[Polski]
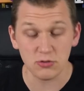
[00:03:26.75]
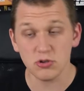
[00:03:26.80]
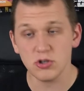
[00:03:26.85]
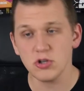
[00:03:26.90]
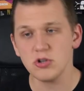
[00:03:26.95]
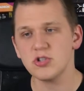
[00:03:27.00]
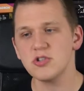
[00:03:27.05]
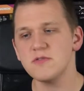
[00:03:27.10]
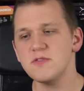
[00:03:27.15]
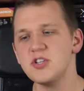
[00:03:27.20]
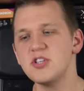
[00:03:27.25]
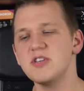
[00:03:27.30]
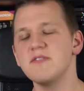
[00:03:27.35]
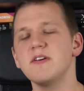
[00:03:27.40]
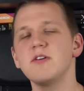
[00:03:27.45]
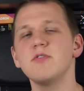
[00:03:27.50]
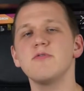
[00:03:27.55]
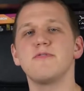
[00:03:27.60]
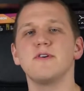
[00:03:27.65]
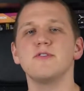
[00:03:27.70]
No i oczywiście
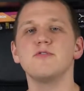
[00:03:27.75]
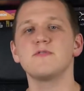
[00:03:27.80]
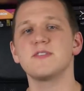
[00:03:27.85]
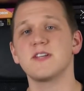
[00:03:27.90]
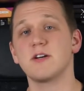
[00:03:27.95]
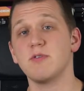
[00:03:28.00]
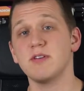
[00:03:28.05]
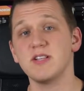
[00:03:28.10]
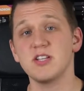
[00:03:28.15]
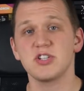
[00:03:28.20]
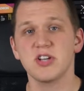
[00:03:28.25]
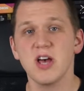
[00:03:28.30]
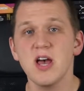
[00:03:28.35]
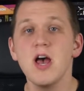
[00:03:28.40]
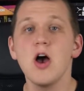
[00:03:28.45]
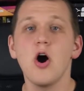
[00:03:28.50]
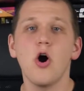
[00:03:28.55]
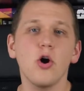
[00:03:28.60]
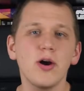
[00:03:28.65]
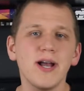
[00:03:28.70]
wielu fanów zakłada, że
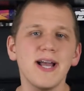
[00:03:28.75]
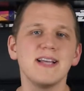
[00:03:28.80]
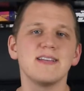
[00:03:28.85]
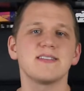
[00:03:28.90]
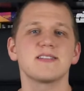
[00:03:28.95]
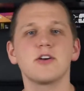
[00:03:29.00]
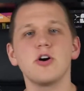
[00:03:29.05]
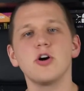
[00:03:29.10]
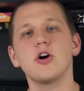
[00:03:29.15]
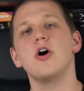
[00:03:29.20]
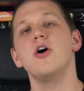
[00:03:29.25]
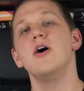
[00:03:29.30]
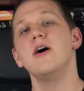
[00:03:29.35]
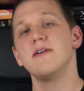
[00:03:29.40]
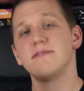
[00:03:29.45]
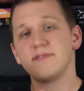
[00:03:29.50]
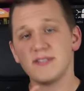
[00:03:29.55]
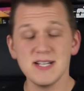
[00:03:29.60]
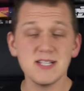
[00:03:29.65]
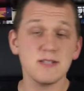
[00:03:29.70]
okej, okay, skoro
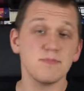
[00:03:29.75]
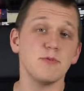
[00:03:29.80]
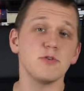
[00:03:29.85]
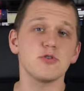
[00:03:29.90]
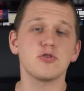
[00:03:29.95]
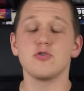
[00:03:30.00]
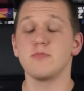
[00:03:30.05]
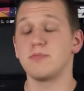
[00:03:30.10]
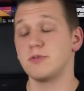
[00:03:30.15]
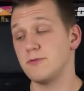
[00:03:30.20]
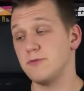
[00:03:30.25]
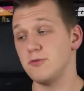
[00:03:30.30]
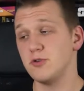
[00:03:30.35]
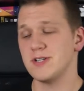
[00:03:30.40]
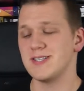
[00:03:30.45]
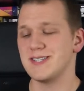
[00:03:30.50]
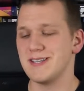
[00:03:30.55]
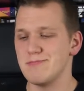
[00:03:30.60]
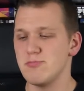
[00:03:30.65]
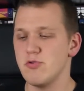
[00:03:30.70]
w ten sposób
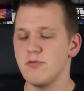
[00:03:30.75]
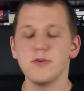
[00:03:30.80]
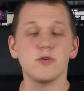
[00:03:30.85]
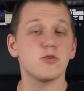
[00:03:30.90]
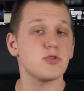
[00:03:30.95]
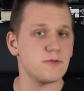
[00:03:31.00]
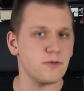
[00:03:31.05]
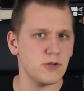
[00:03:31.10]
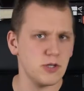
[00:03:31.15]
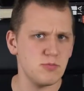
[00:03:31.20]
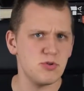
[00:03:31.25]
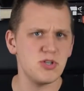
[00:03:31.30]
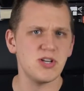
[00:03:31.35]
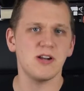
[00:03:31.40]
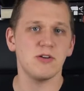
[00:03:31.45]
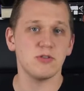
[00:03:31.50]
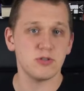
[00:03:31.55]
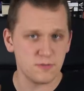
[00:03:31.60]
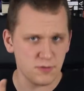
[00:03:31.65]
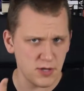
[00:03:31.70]
twórcy mówią o swoim
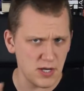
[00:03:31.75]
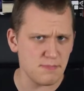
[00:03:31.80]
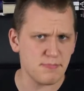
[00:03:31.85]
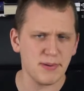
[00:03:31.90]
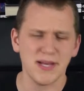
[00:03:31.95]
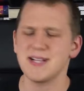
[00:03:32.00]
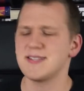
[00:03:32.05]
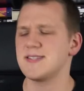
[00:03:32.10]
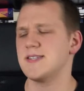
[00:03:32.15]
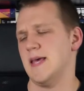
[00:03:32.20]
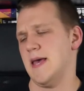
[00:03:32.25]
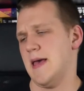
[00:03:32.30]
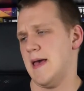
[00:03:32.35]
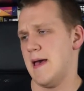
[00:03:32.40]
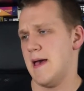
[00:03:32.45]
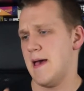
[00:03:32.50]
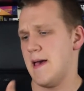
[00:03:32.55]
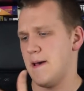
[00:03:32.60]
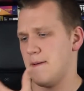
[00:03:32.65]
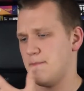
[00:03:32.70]
dziele, o swojej pracy
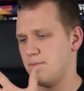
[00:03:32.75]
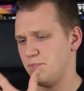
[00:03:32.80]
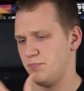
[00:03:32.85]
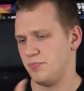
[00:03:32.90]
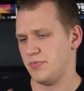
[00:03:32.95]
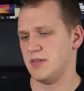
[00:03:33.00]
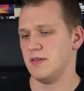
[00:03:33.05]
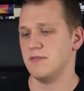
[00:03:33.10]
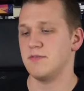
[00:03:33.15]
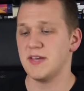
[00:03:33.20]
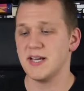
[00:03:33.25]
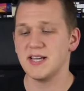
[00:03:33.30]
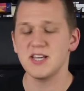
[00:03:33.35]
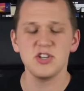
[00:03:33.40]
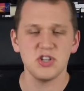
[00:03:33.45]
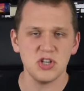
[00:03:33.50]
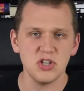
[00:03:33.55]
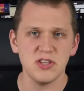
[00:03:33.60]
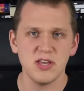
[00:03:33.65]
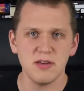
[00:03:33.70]
em, w
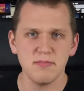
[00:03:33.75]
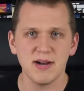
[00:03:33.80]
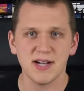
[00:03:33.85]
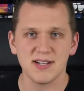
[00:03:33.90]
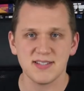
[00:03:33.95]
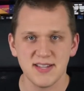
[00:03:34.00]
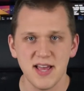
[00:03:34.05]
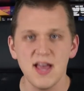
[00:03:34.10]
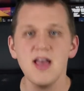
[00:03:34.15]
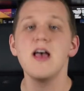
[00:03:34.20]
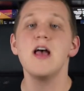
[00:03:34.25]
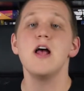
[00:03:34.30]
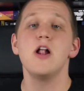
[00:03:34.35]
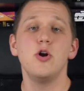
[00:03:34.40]
jakiejś innej marce,